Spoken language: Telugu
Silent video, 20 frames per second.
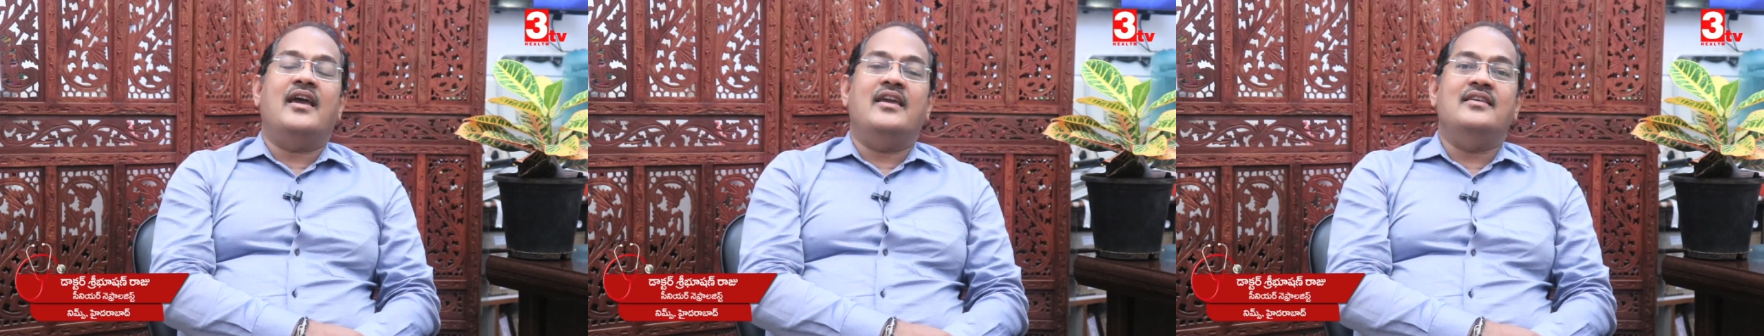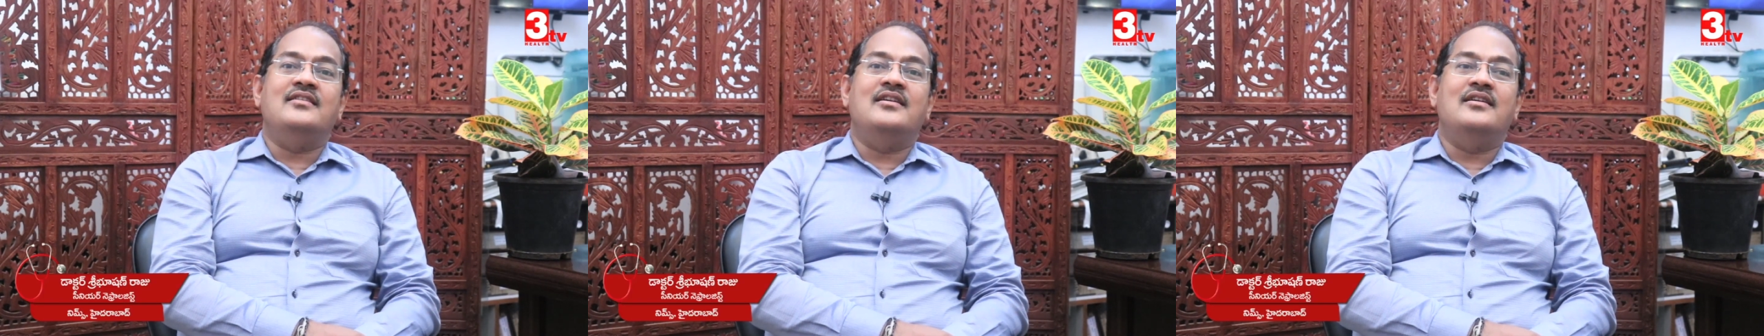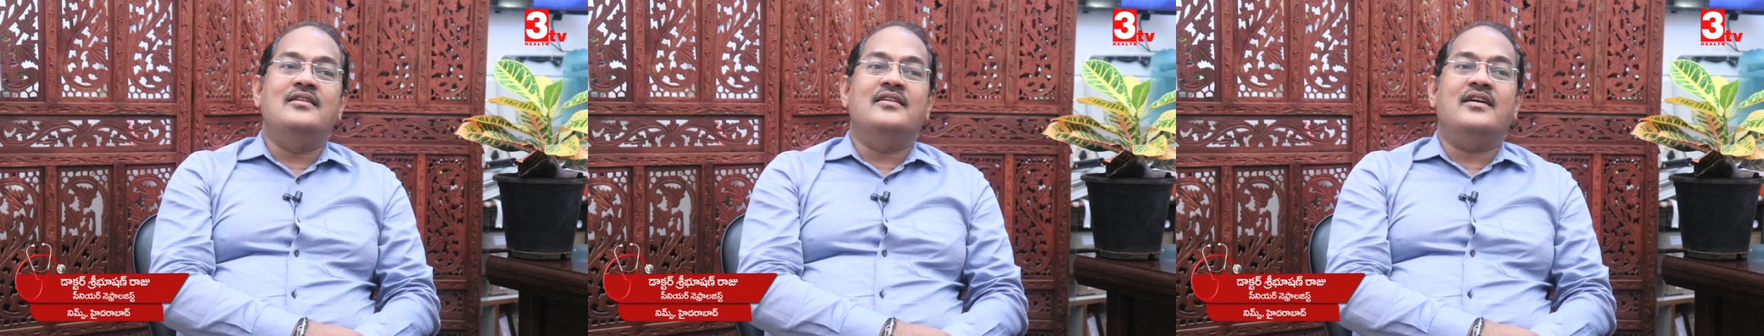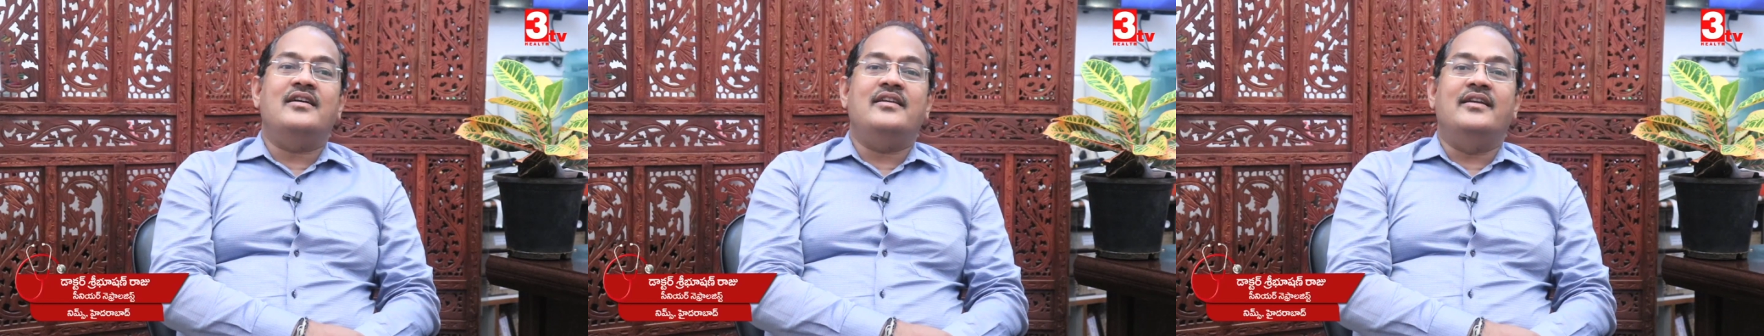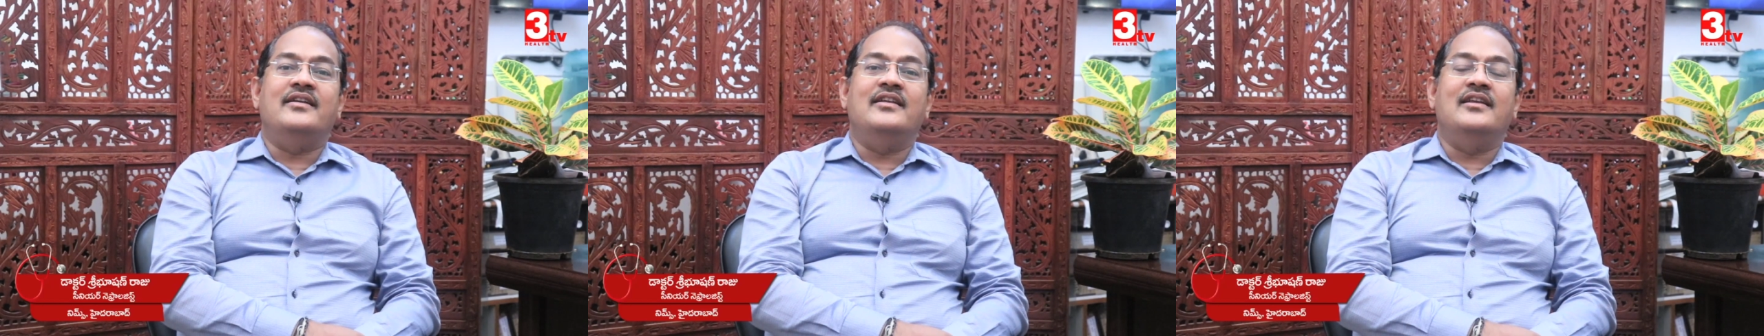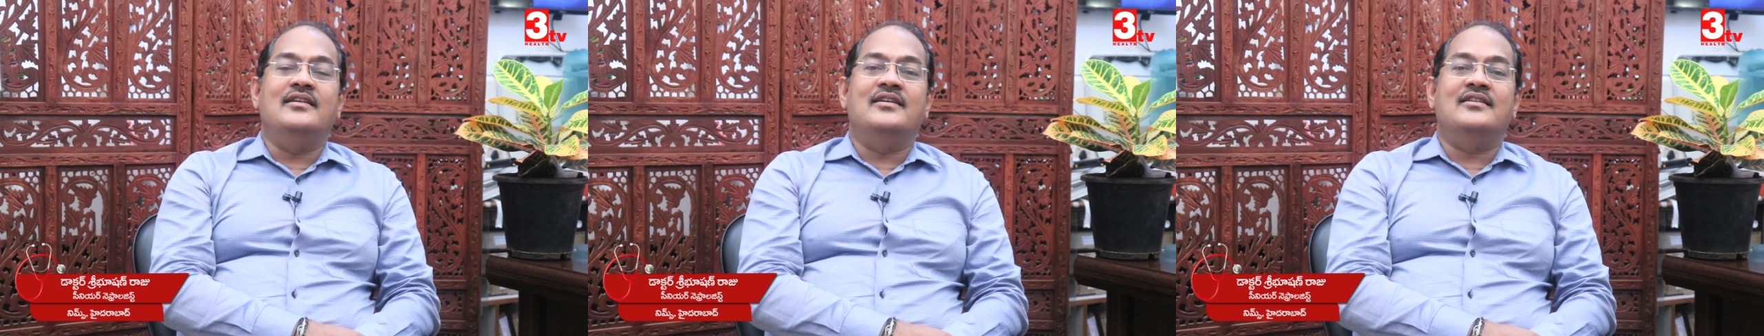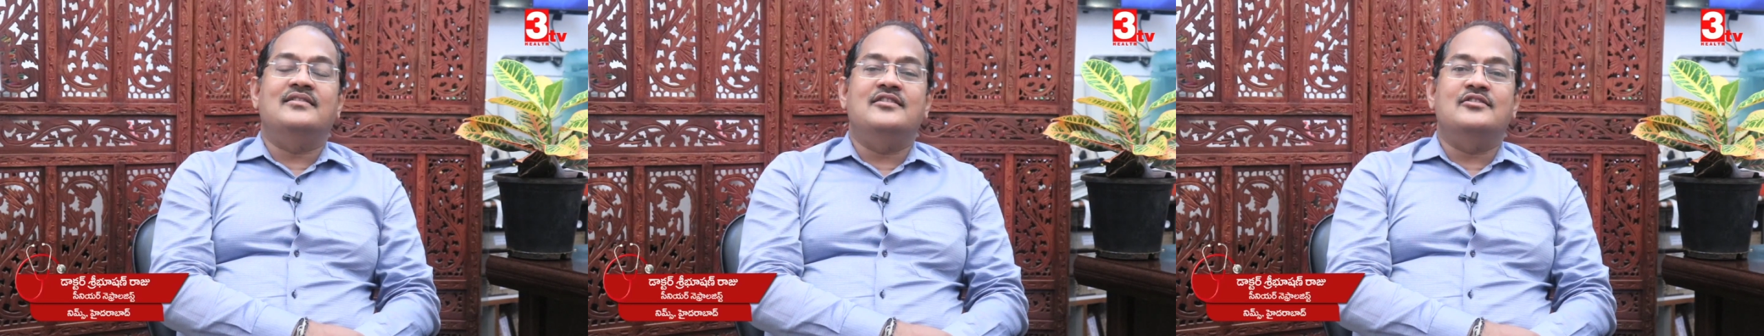ఐదేళ్లుగా
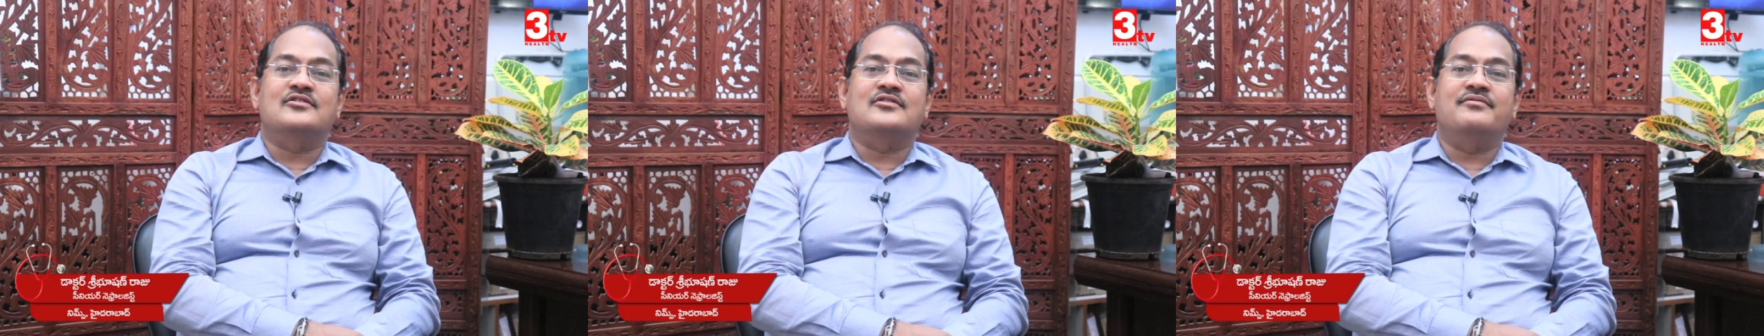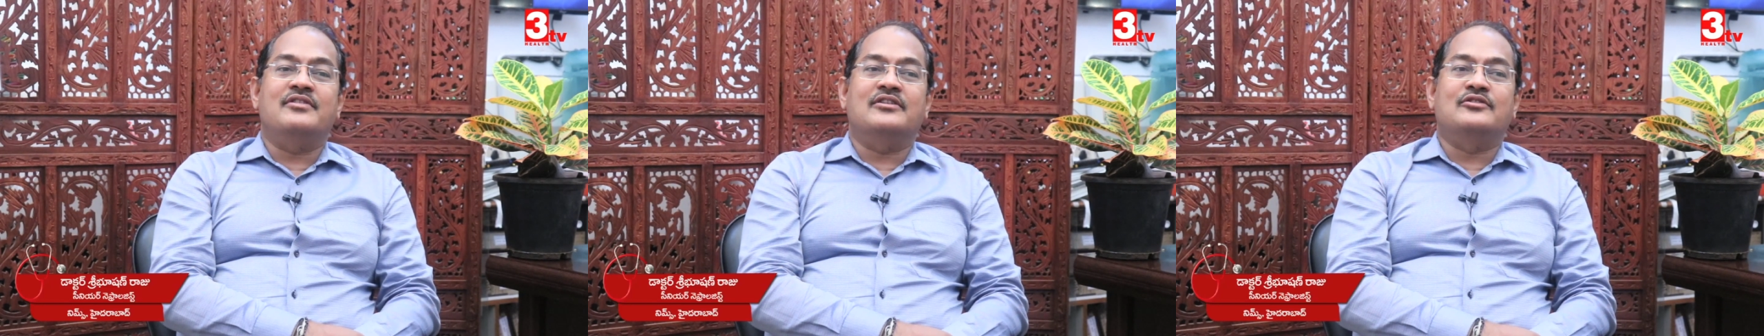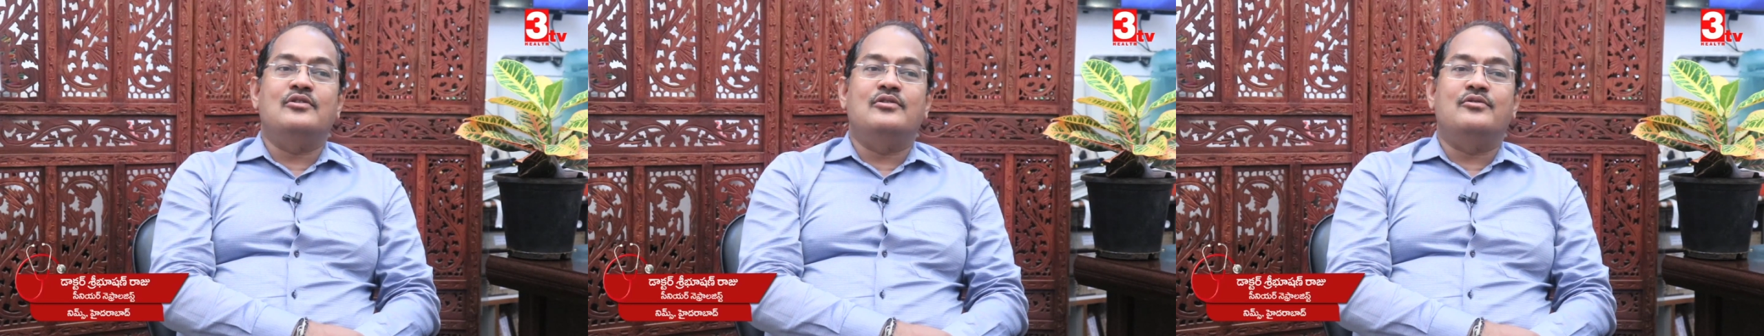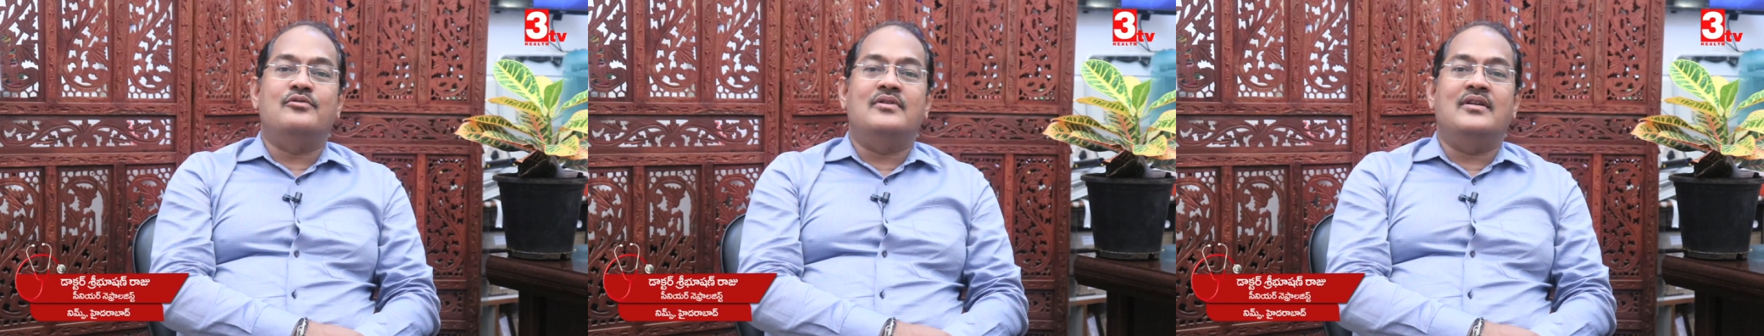ఏడేళ్లుగా తీసుకున్న వ్యక్తులు